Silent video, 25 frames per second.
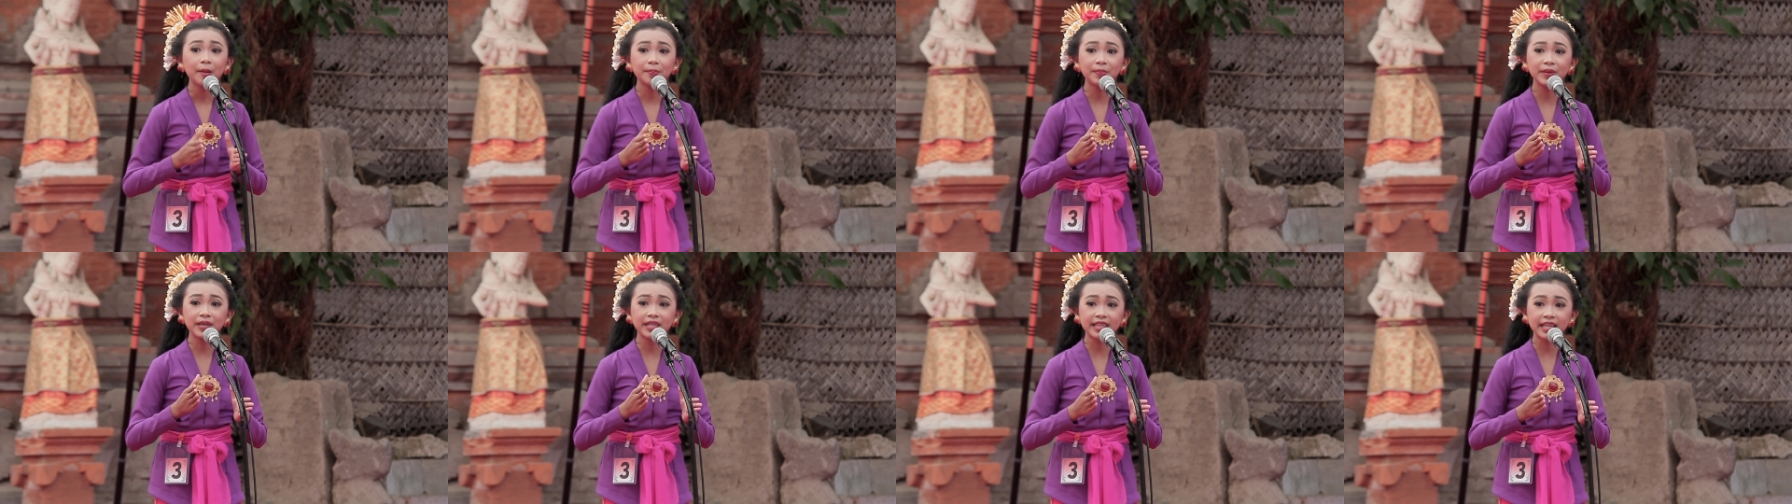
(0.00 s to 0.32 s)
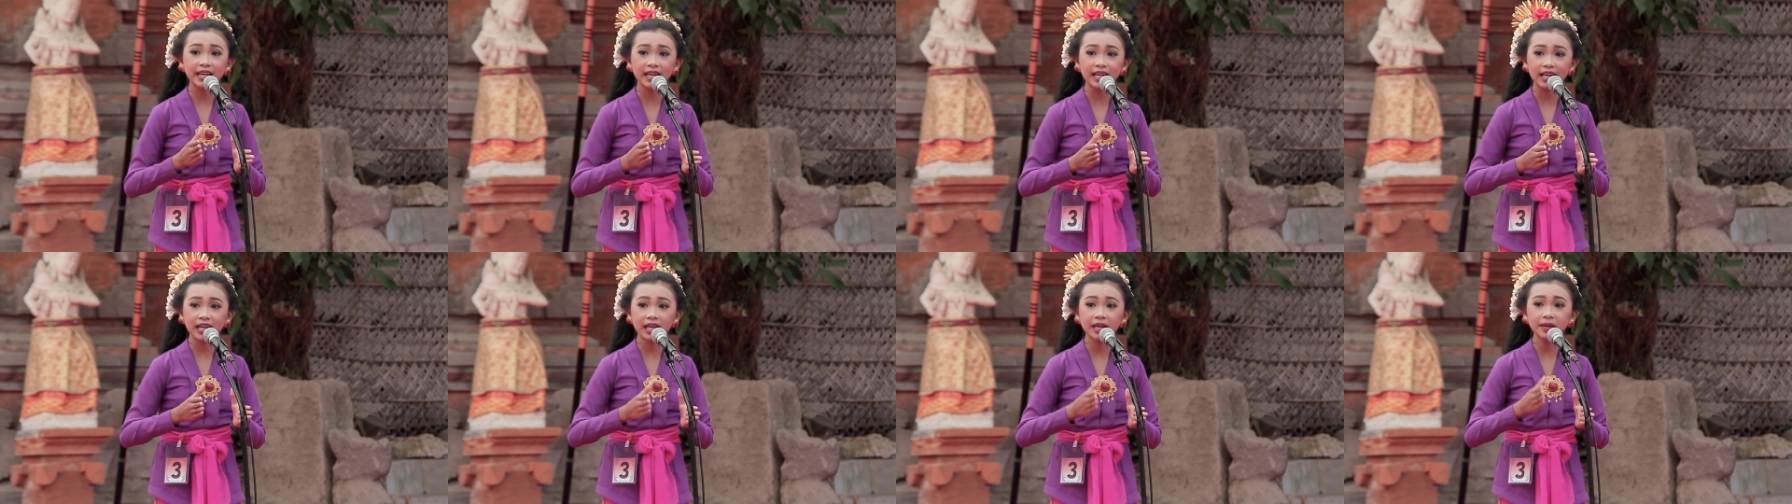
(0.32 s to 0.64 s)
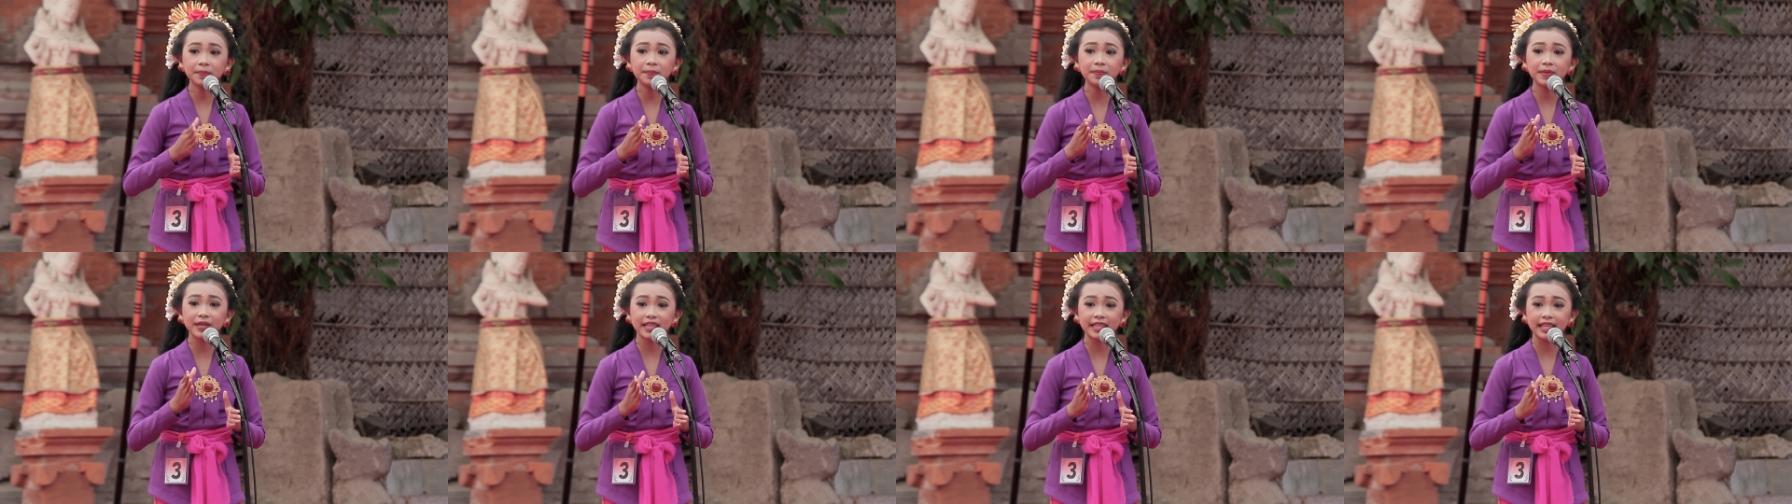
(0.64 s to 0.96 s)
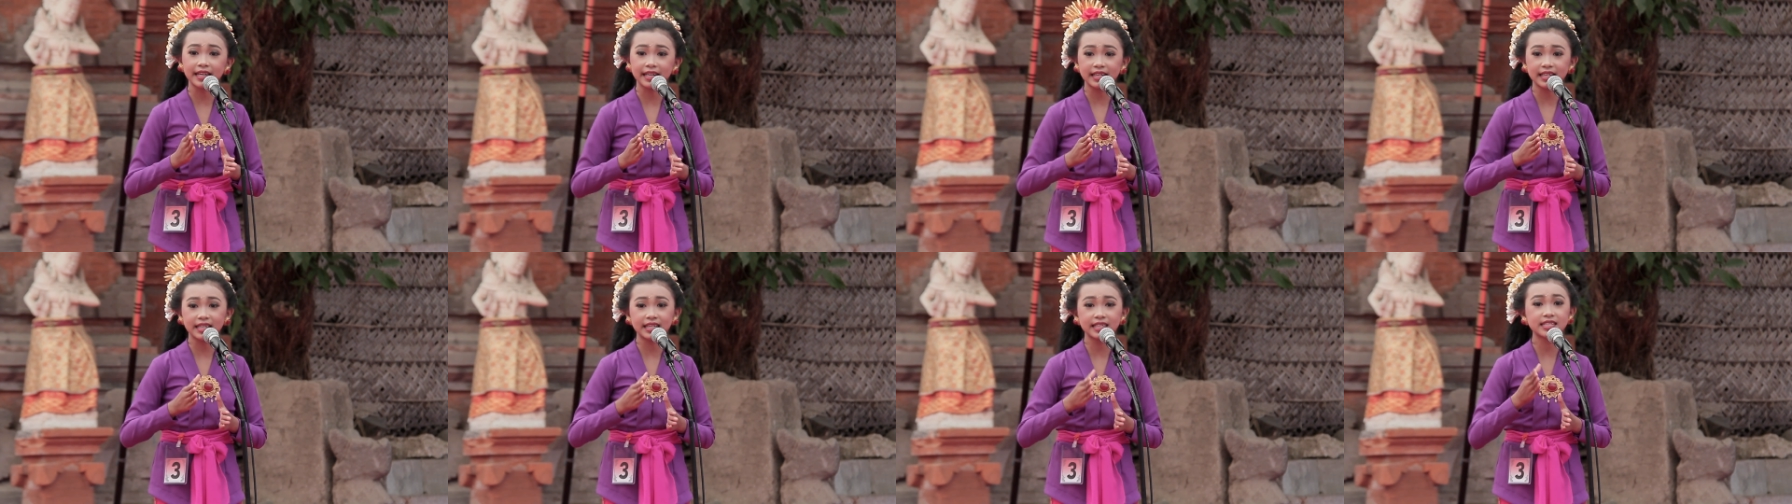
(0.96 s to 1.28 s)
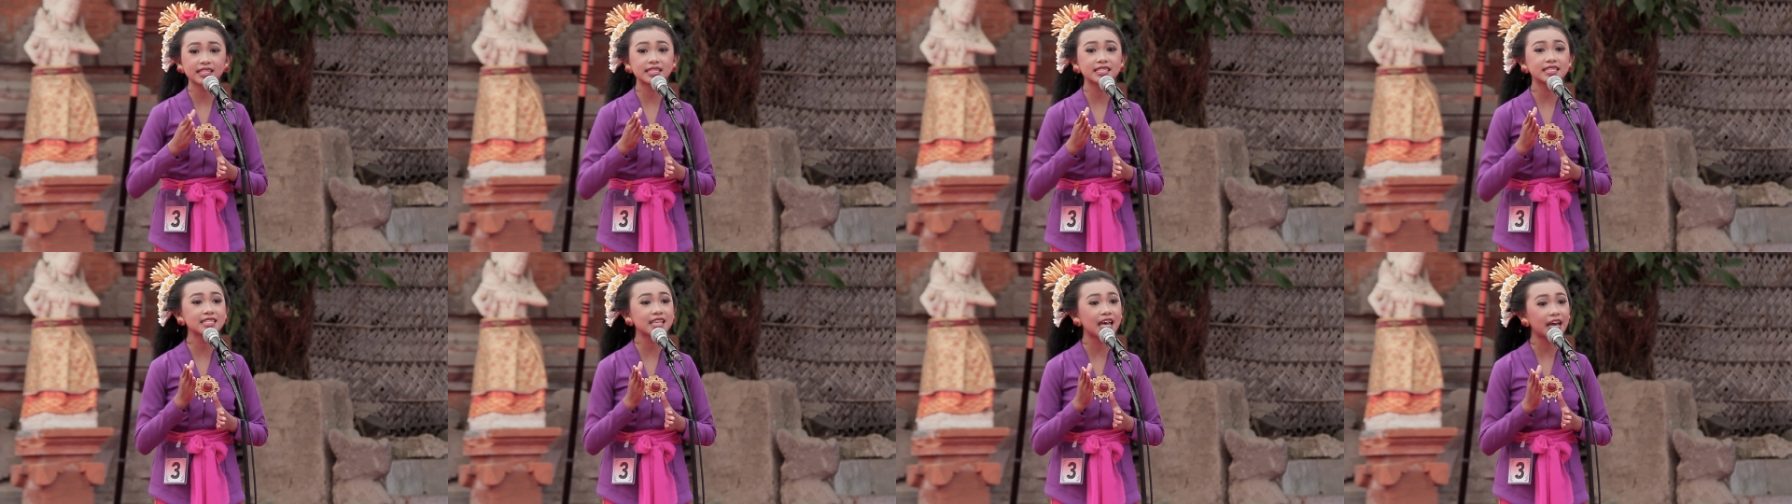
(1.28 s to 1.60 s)

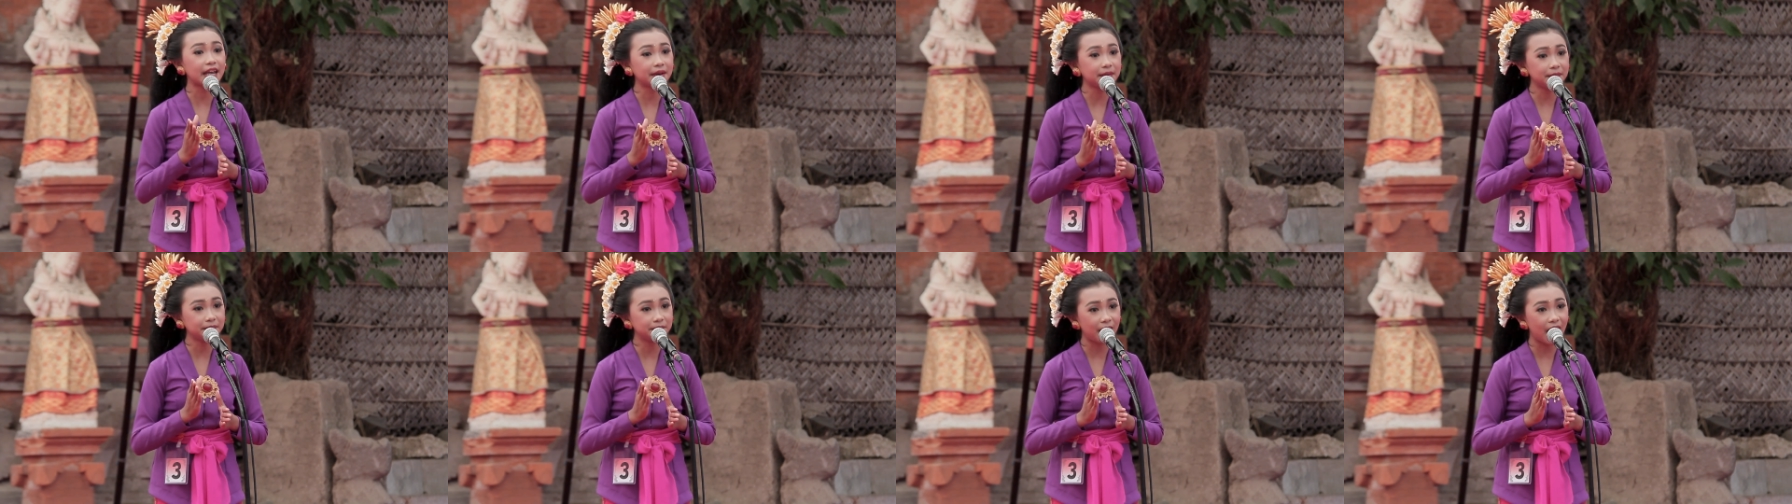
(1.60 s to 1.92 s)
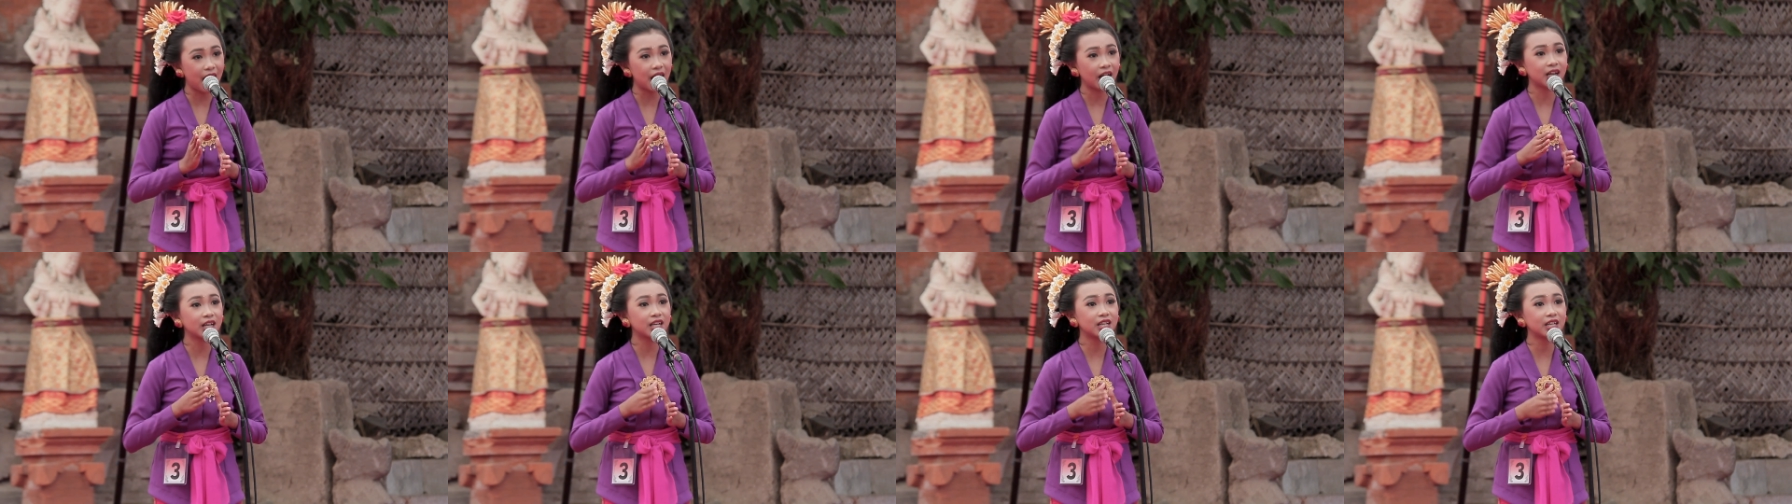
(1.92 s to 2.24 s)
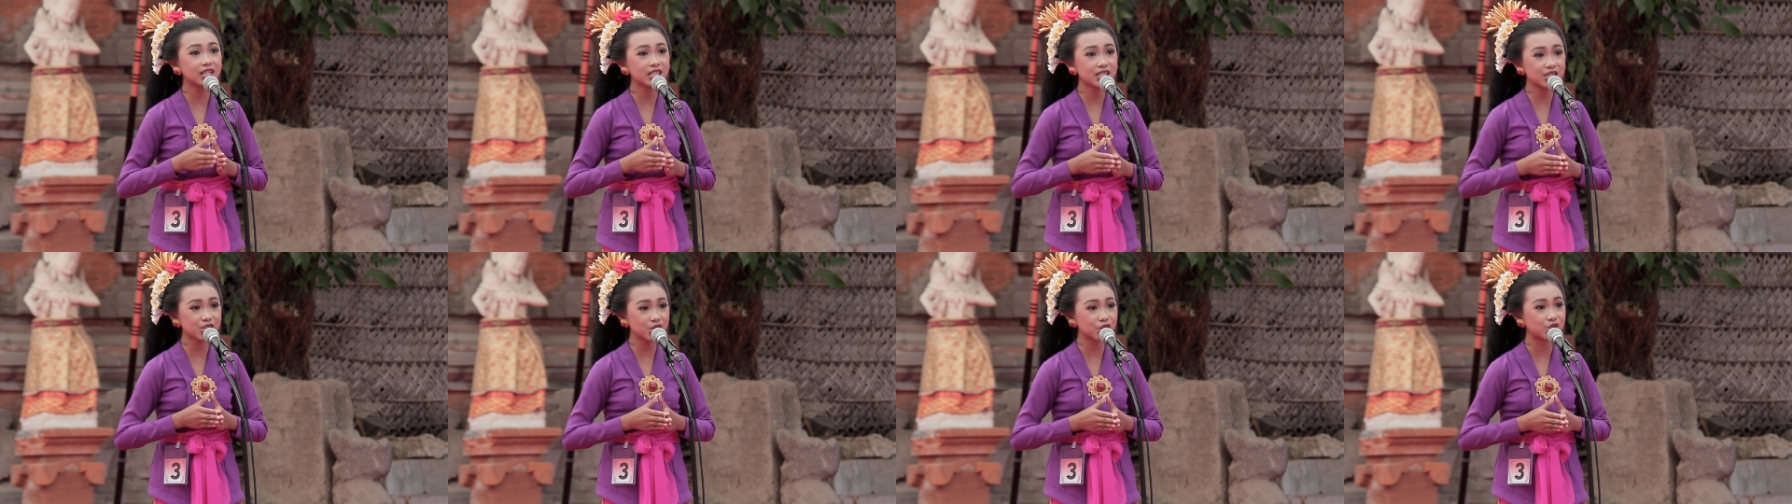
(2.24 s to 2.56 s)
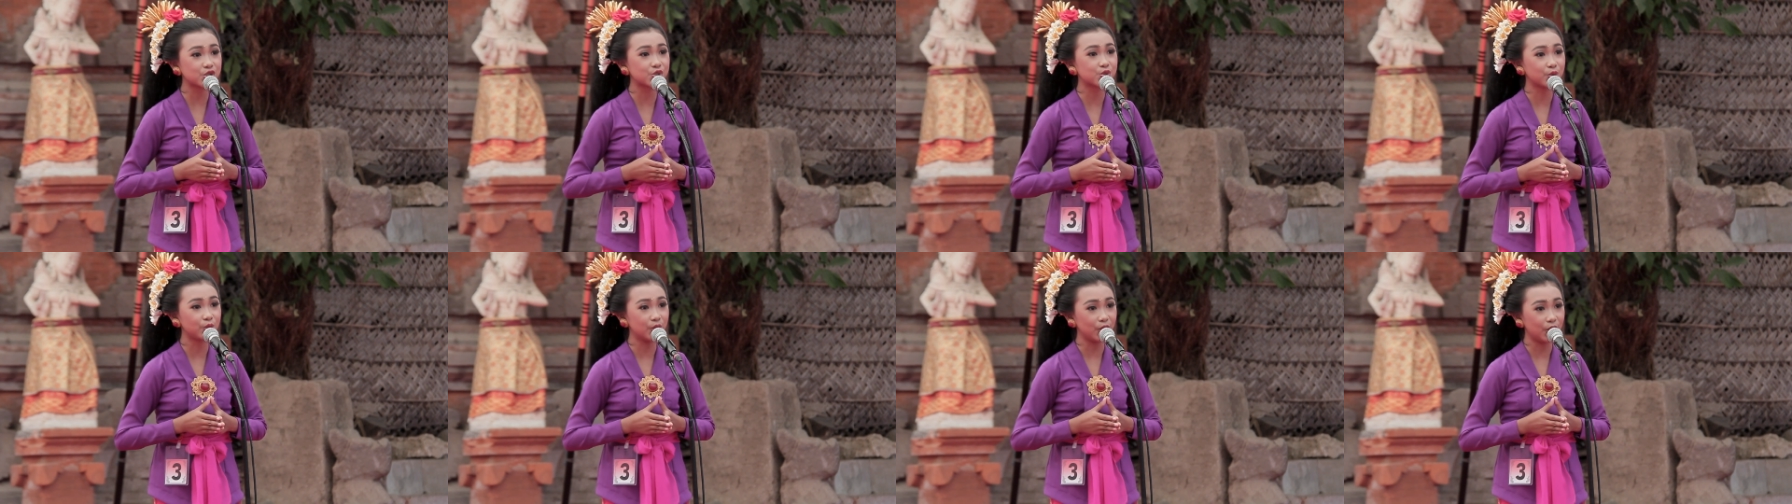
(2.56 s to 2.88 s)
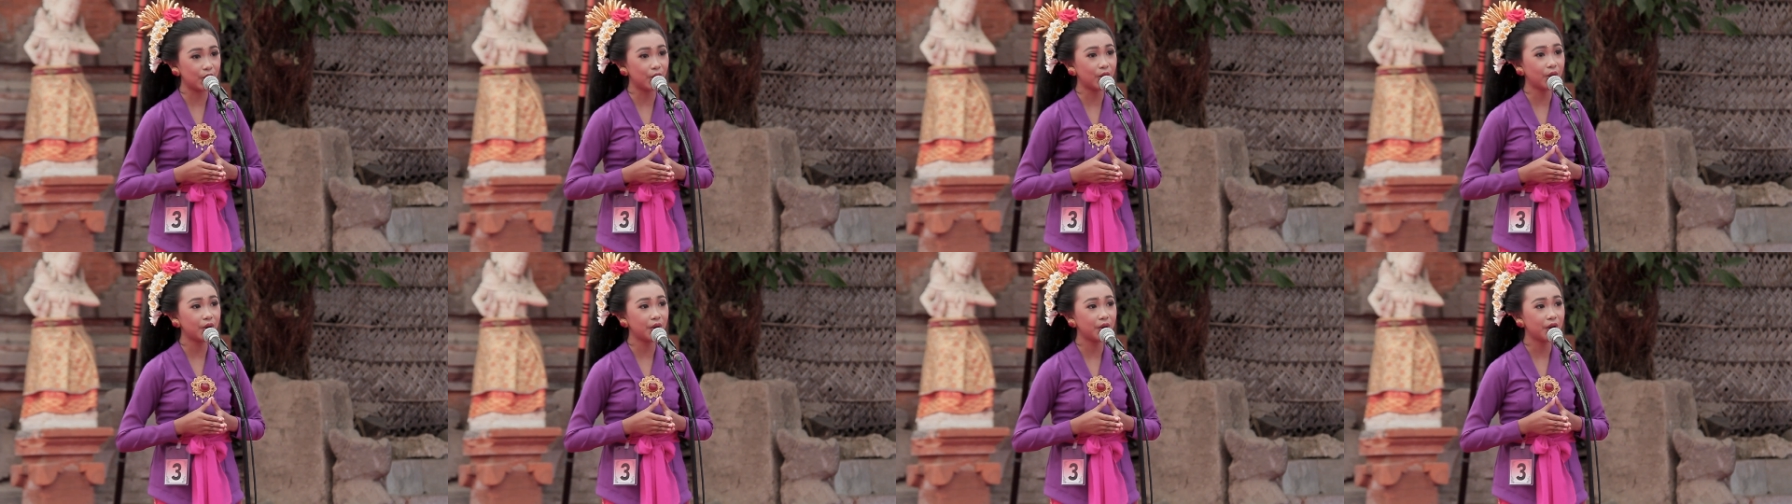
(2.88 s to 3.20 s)
Pitakat-pitakat satma ke
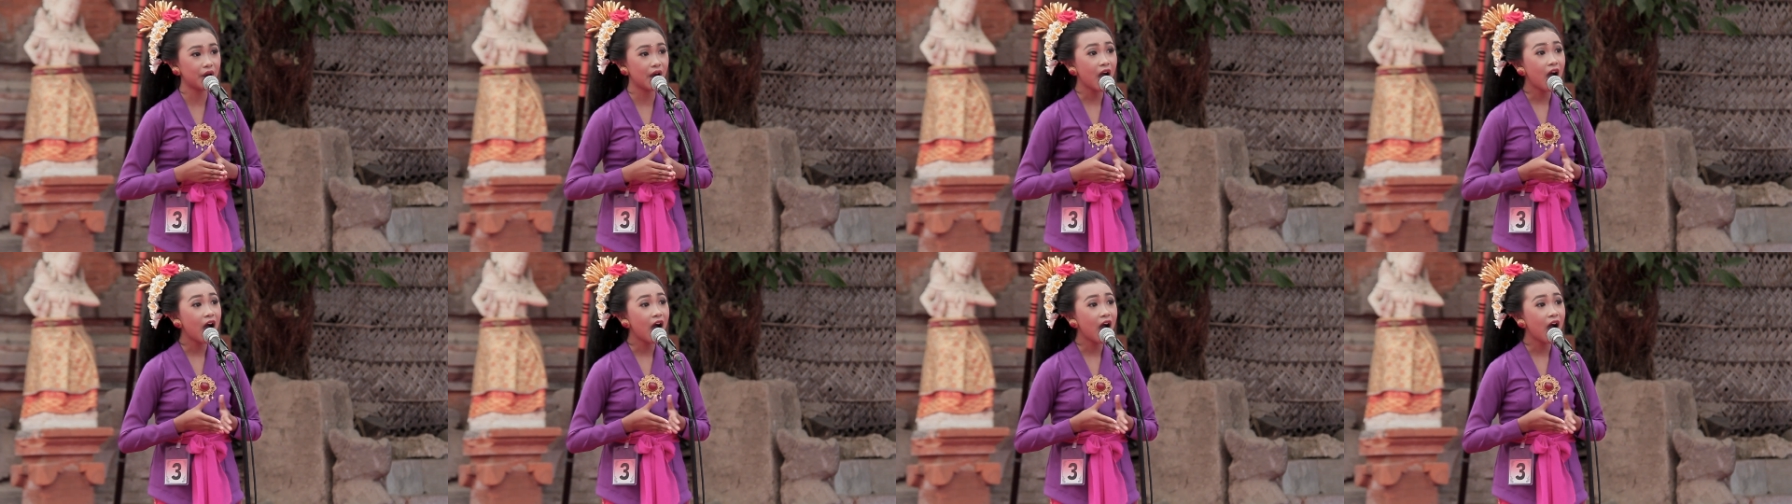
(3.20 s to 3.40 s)
sesulo.